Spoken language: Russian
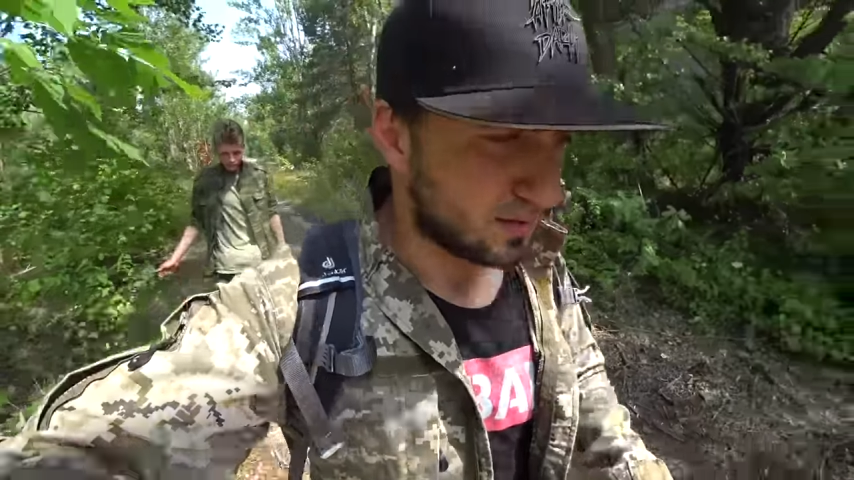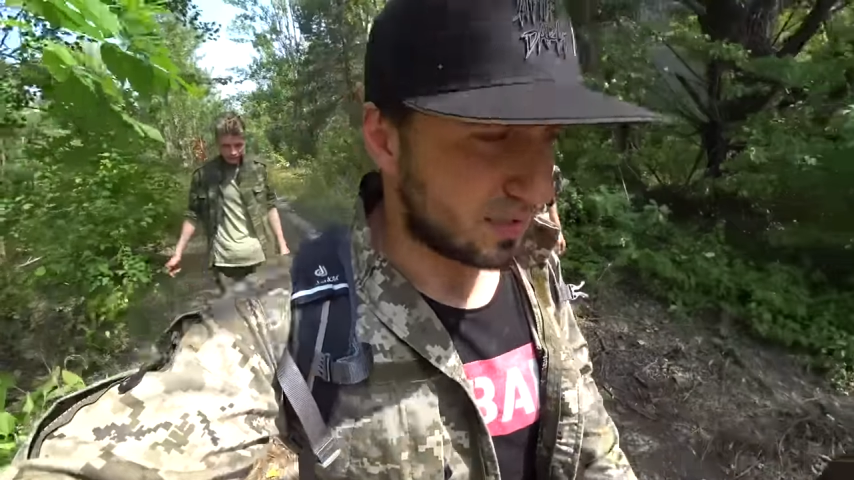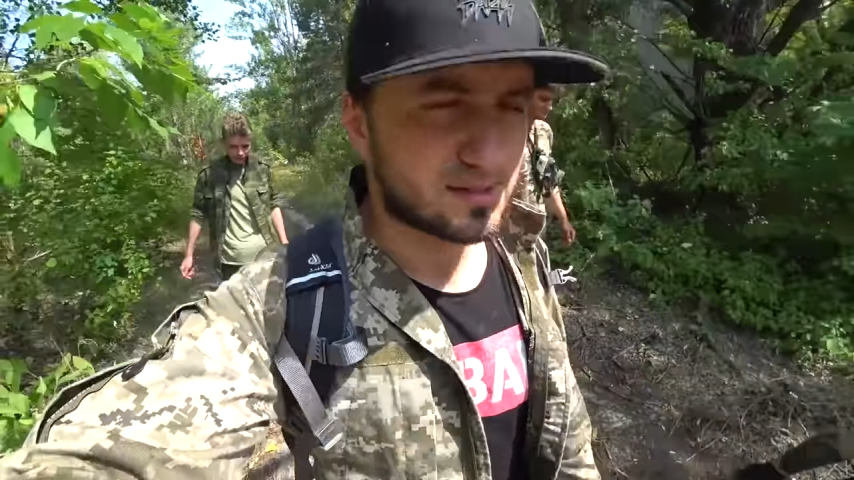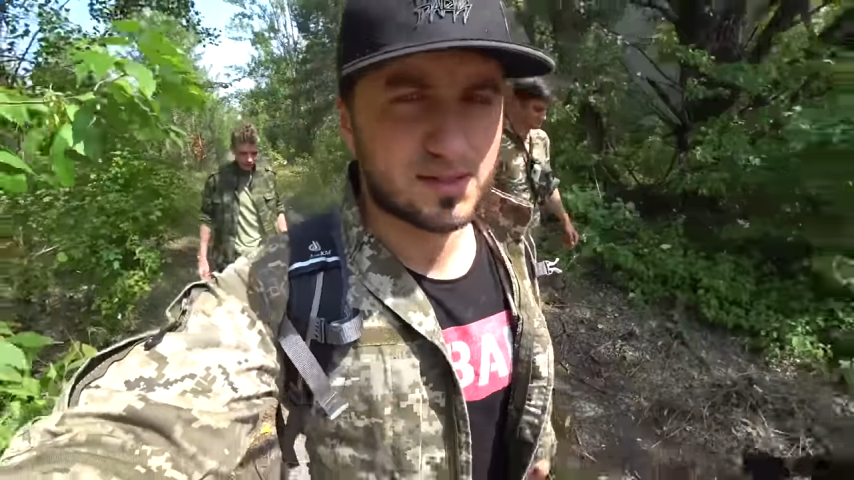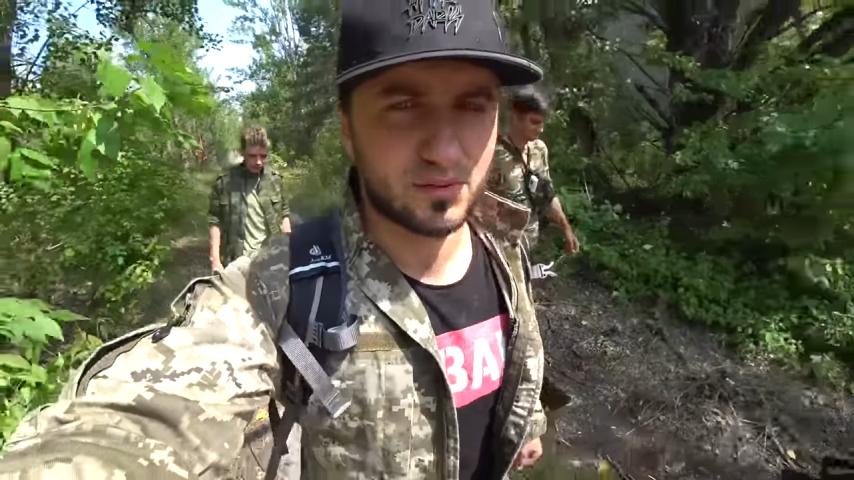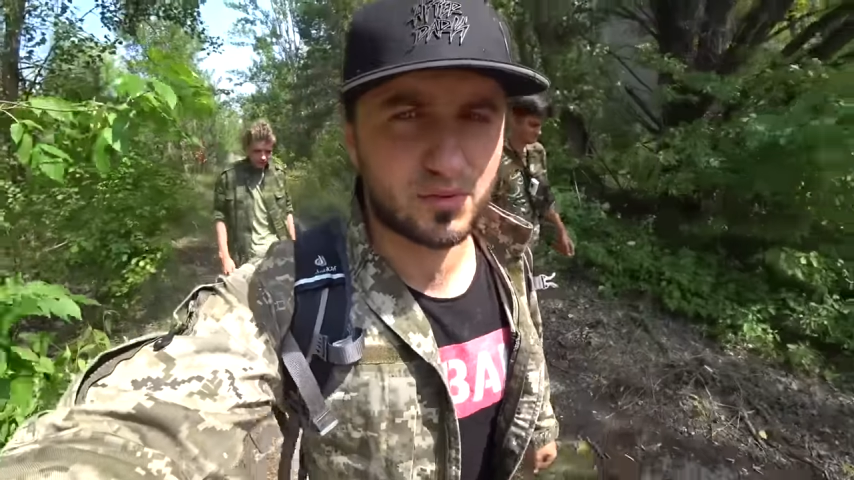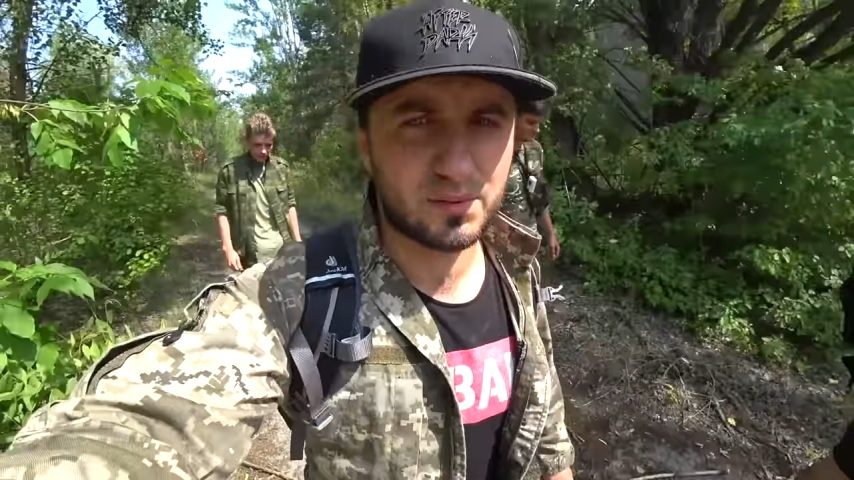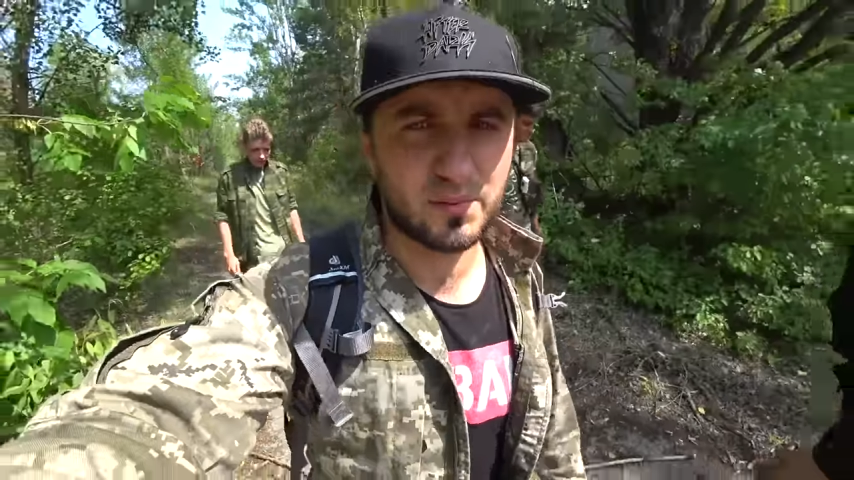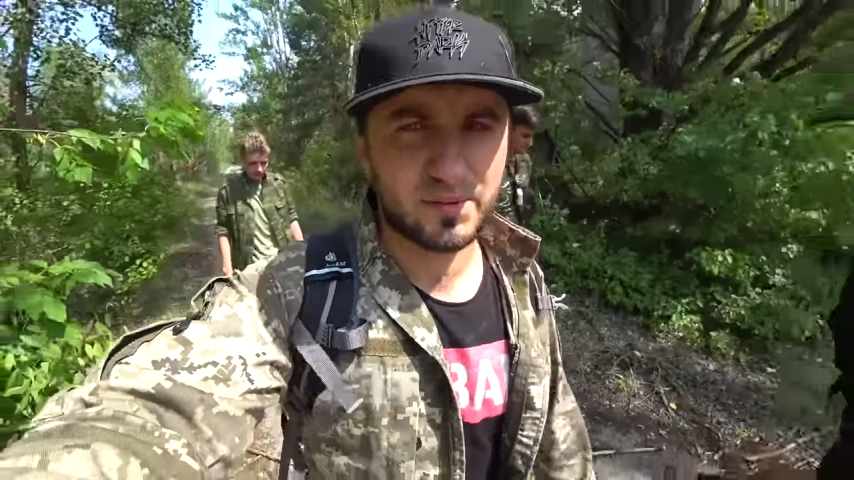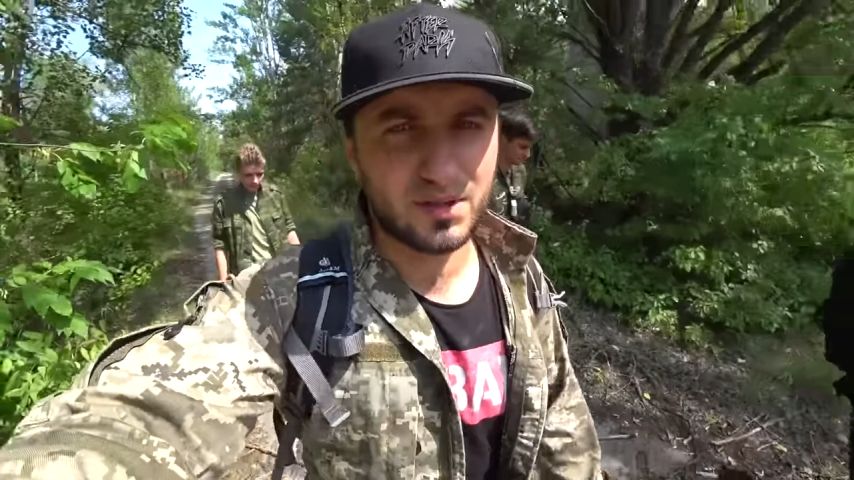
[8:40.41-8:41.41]
я скину
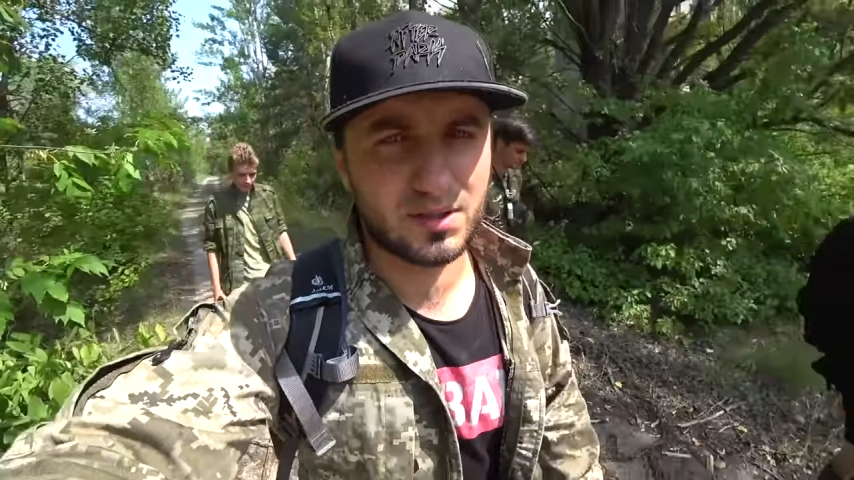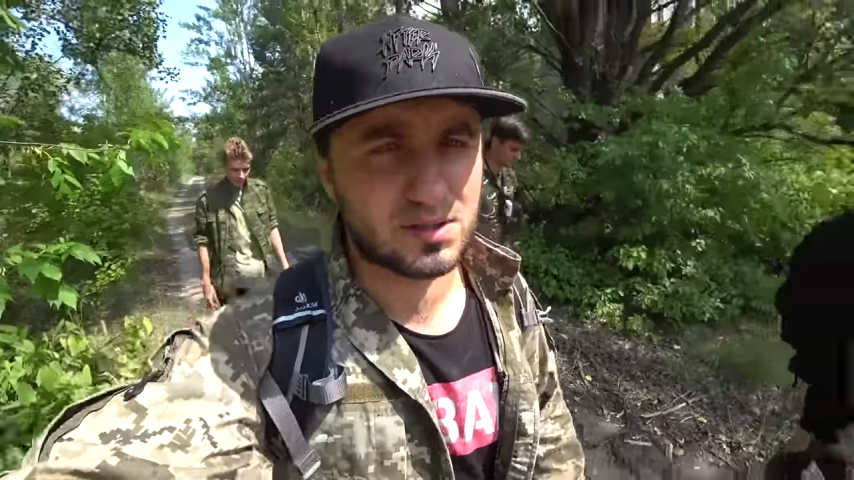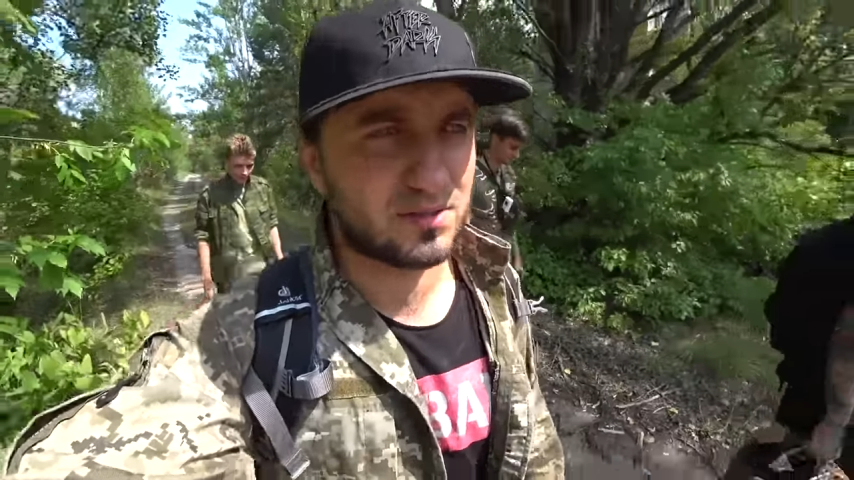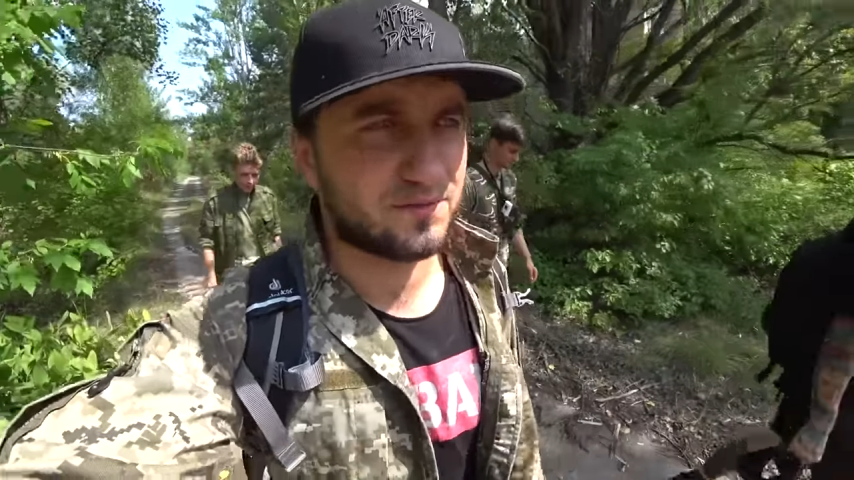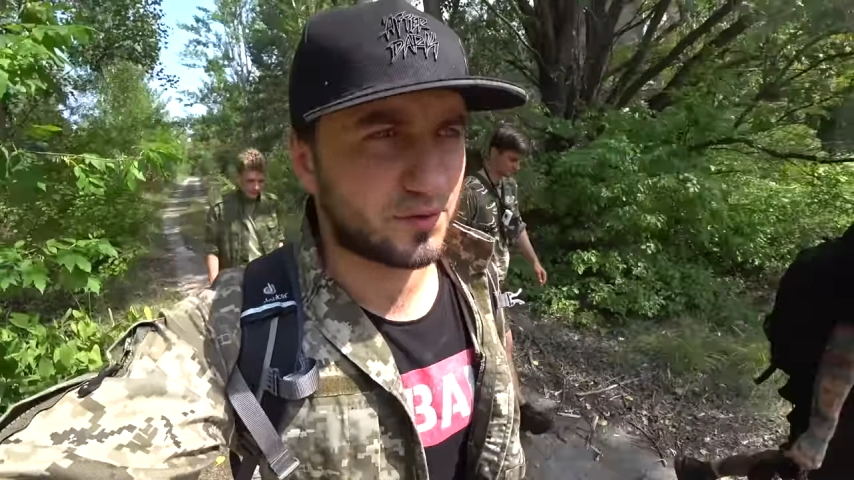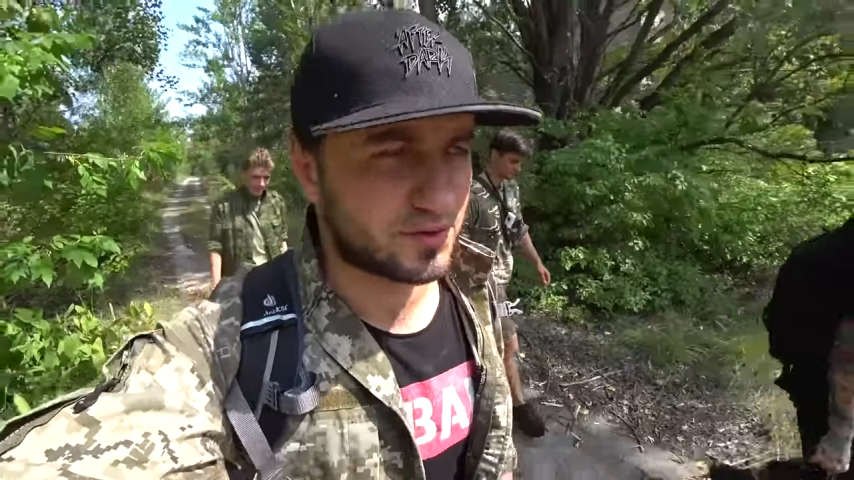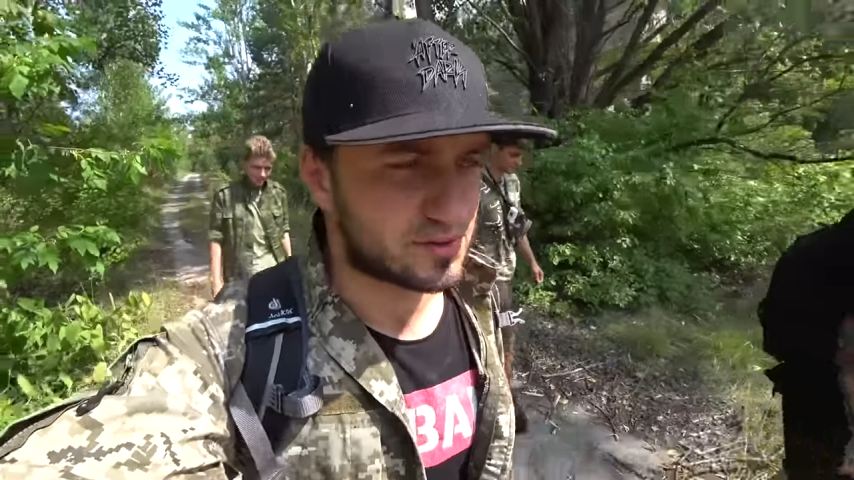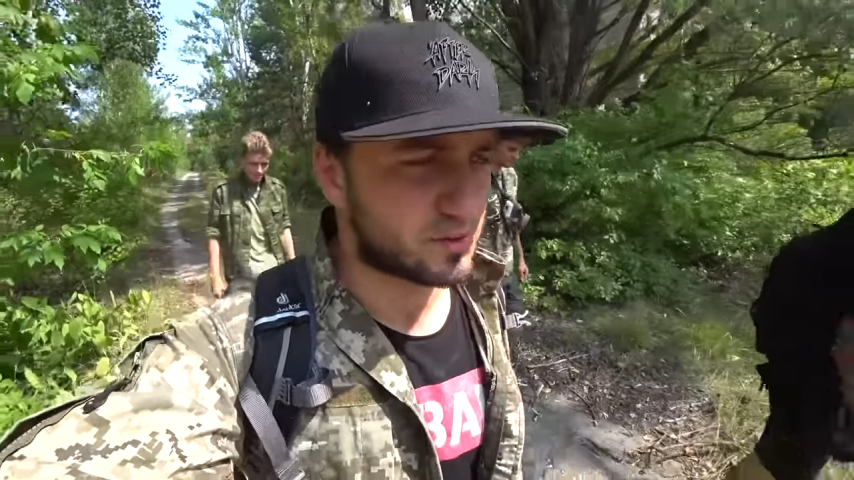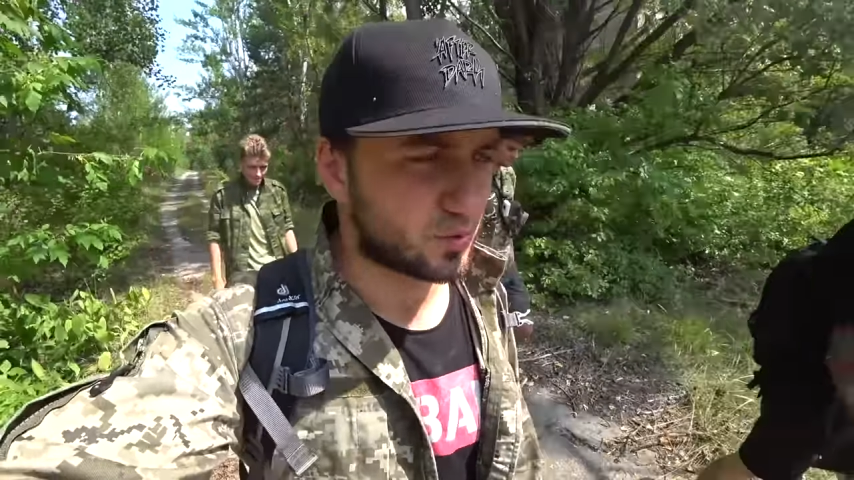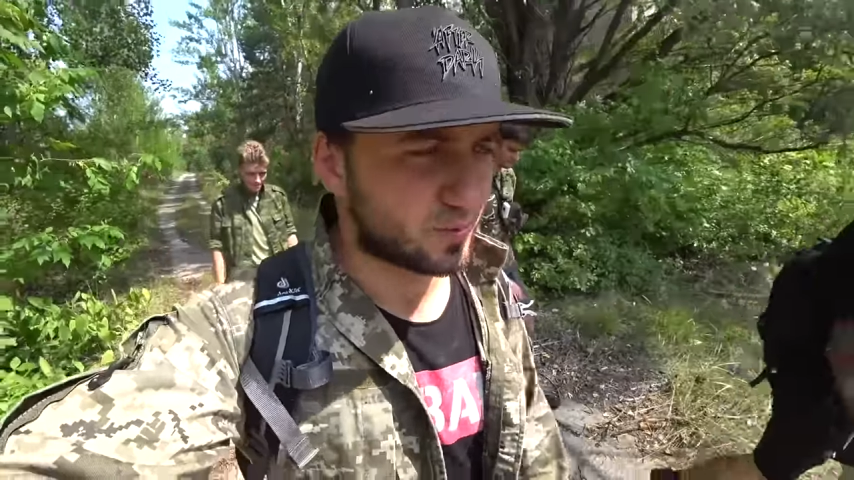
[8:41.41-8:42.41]
на мобильный телефон
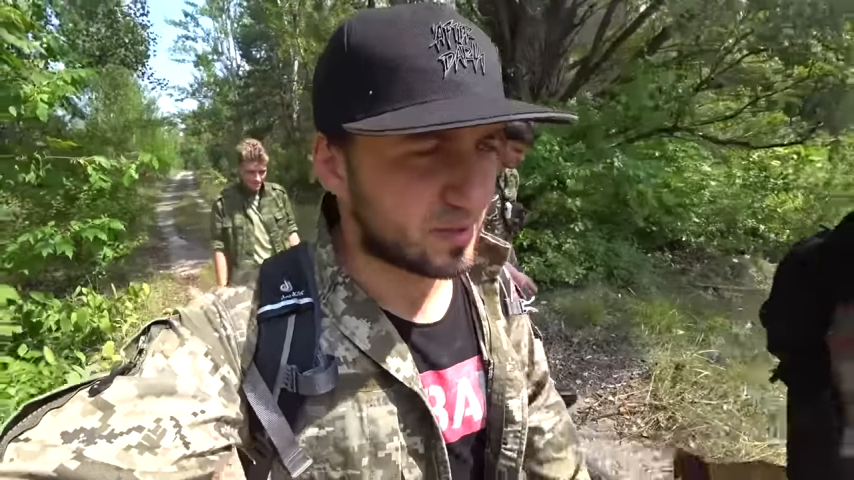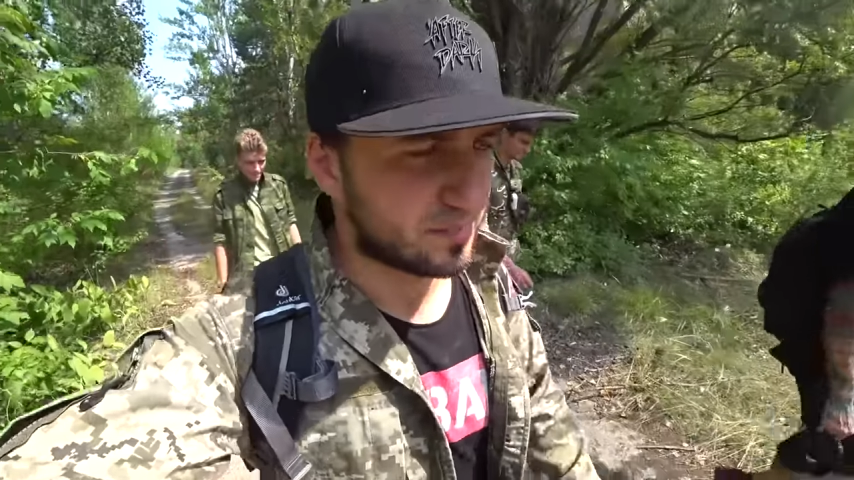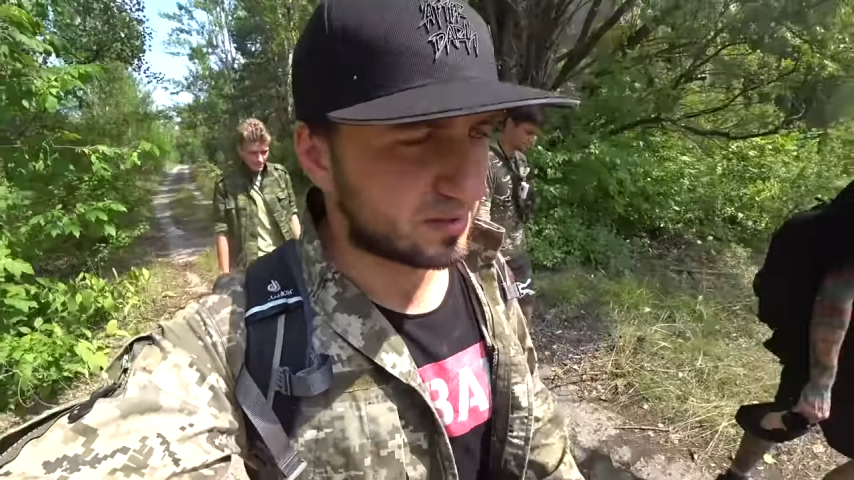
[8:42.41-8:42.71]
1000 рублей.